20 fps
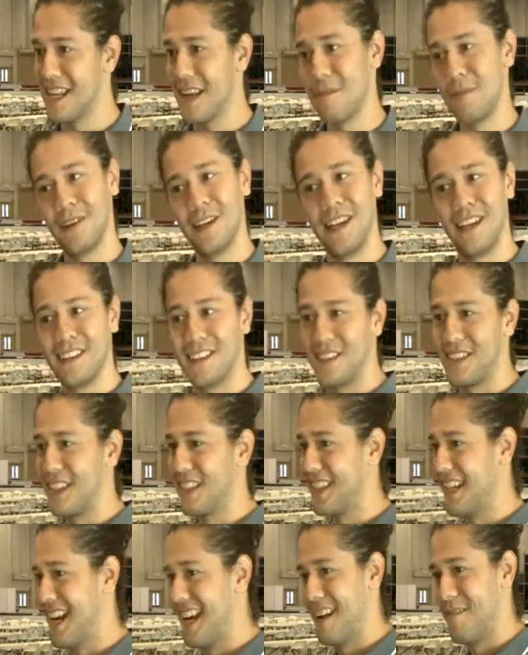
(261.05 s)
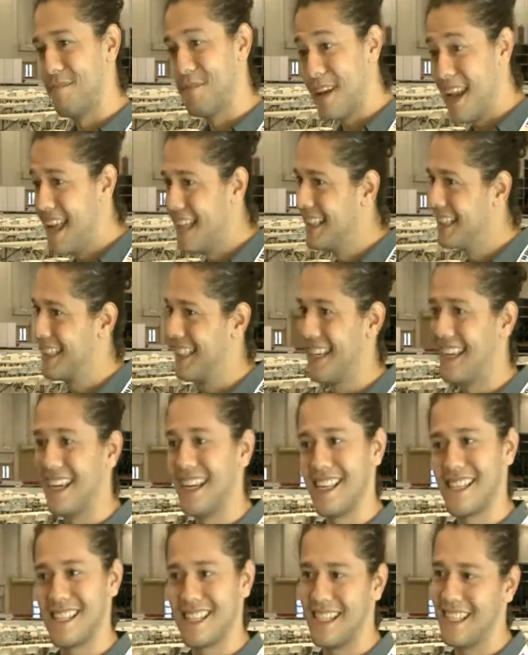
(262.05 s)
hay proyectos que traen
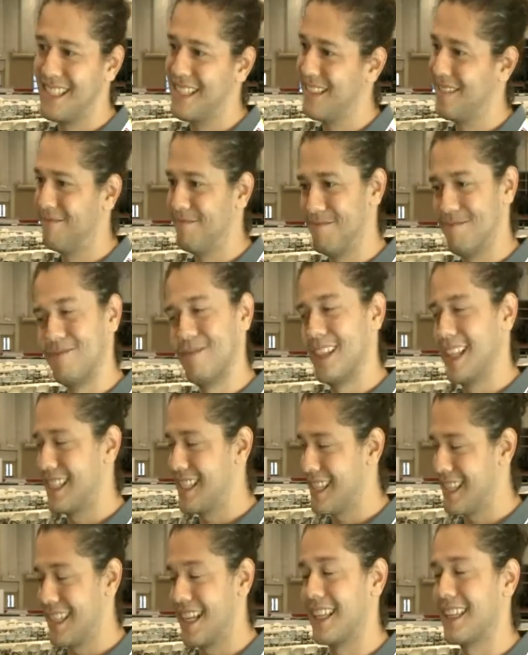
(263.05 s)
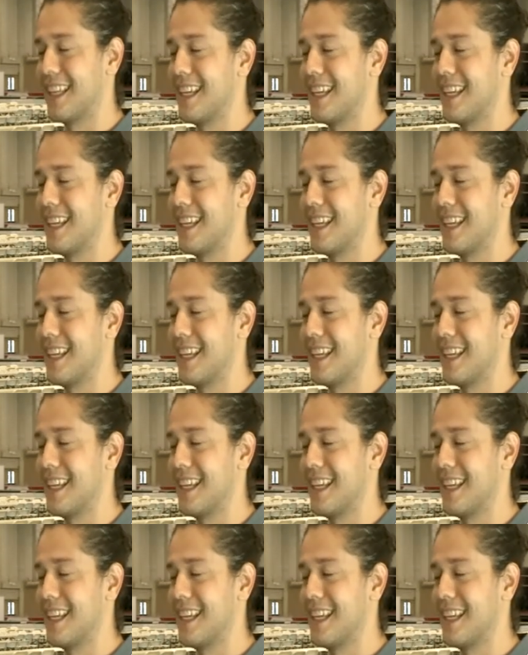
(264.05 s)
plantas, eh, etcétera.